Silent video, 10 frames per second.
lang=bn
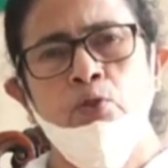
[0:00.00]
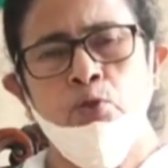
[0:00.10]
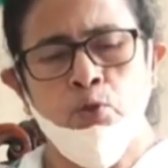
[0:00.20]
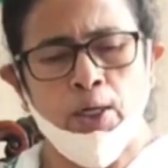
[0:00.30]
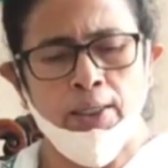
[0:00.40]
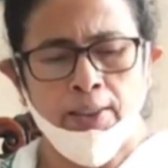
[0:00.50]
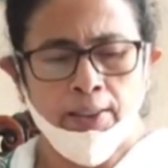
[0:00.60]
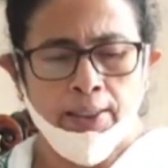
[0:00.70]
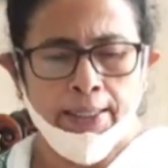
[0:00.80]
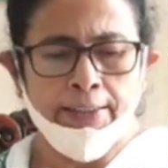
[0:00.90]
সুতরাং
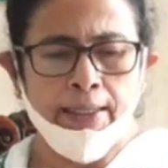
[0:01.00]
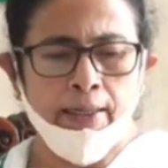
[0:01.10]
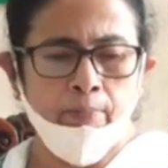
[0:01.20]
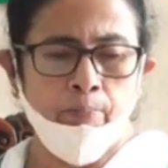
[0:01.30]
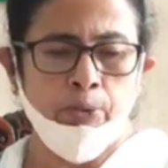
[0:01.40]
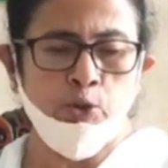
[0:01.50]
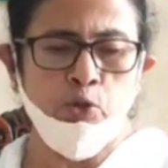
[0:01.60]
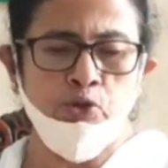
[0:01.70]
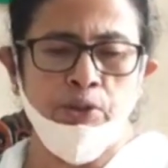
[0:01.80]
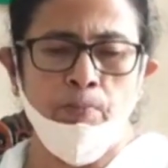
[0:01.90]
এটা
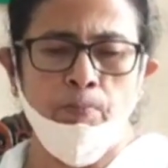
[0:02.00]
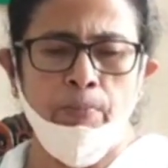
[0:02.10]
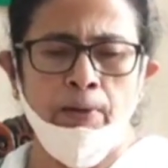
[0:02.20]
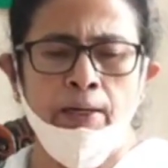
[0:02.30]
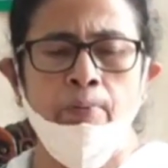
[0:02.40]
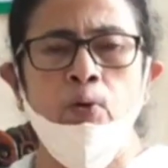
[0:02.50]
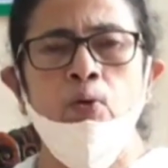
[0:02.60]
ভীষণ সিম্পল এবং